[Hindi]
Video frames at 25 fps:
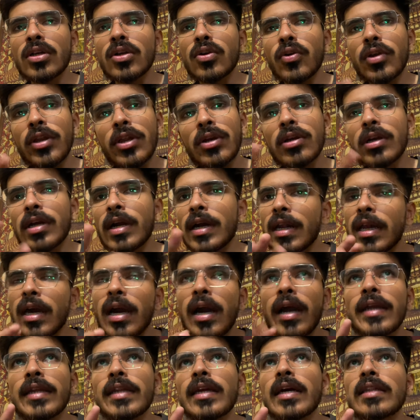कोई ना कोई खड्डा आ
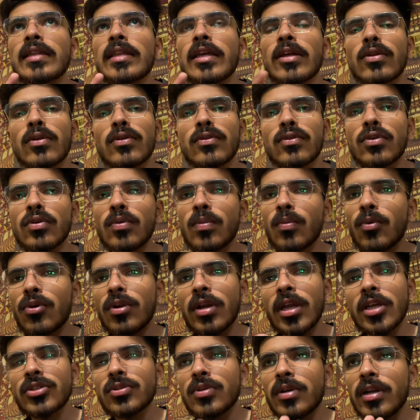ही जाता है तो उसको
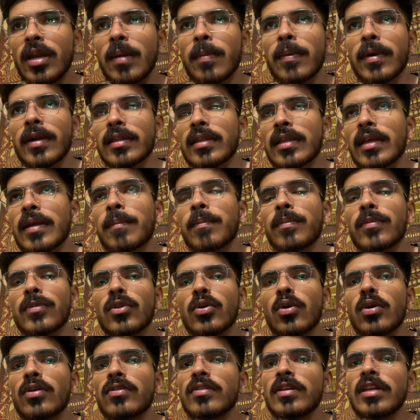मोड़ना छोड़ना पड़ता है
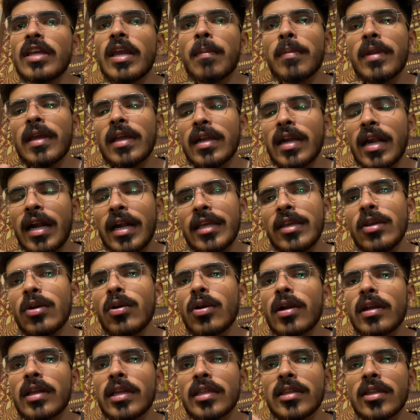तो इसलिए हमने खड़ी
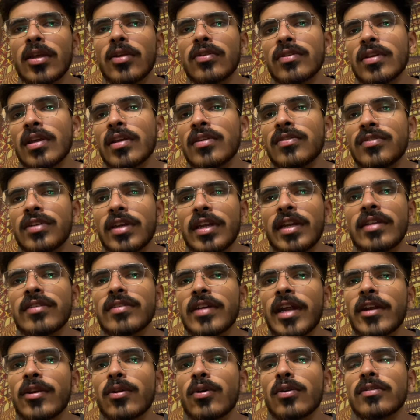होकर जितना उसका स्टेयरिंग
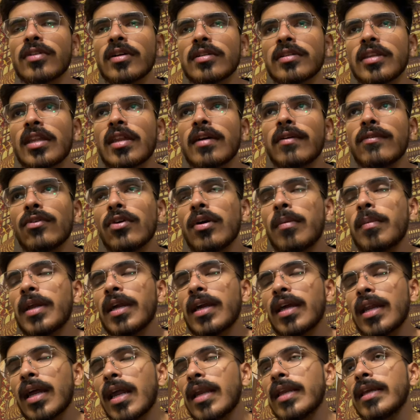सेट हो सकता था वो हमने
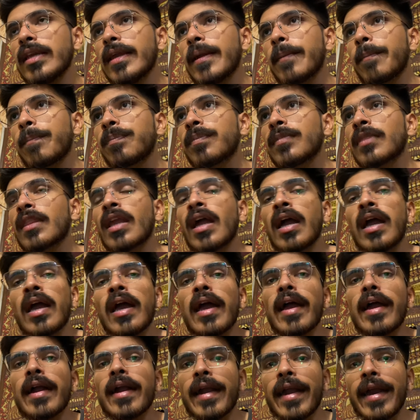करा ली है
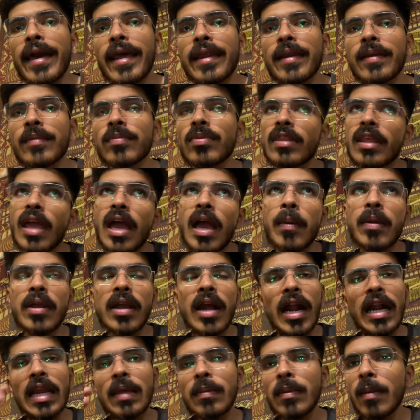खैर अभी
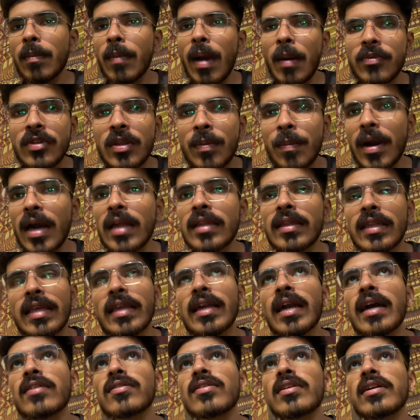गाड़ी में हम आपसे बात नहीं
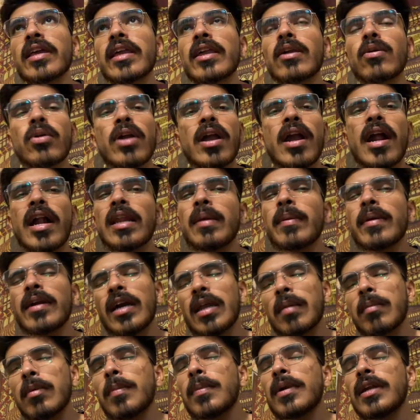कर सके क्योंकि गाड़ी में
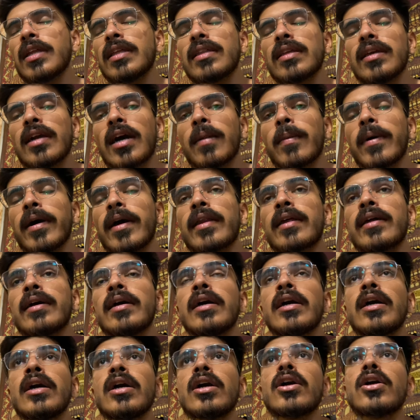गर्मी बड़ी थी हर बार
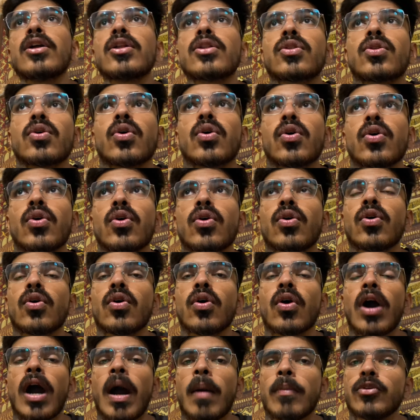तो
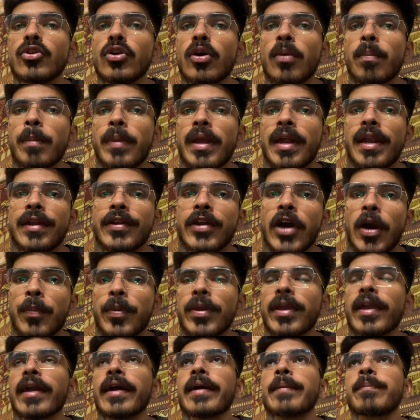अब जो मेन
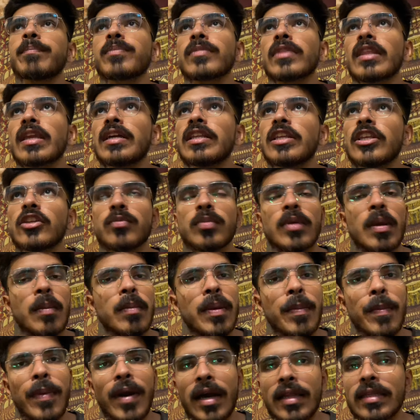टॉपिक है जिस पर हमने
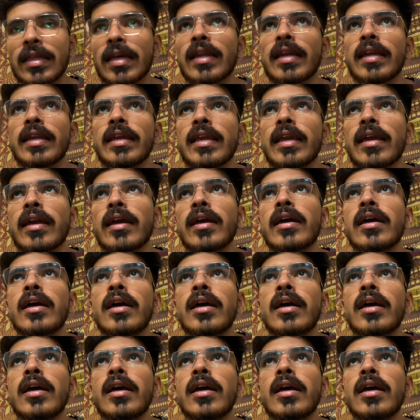बात करनी है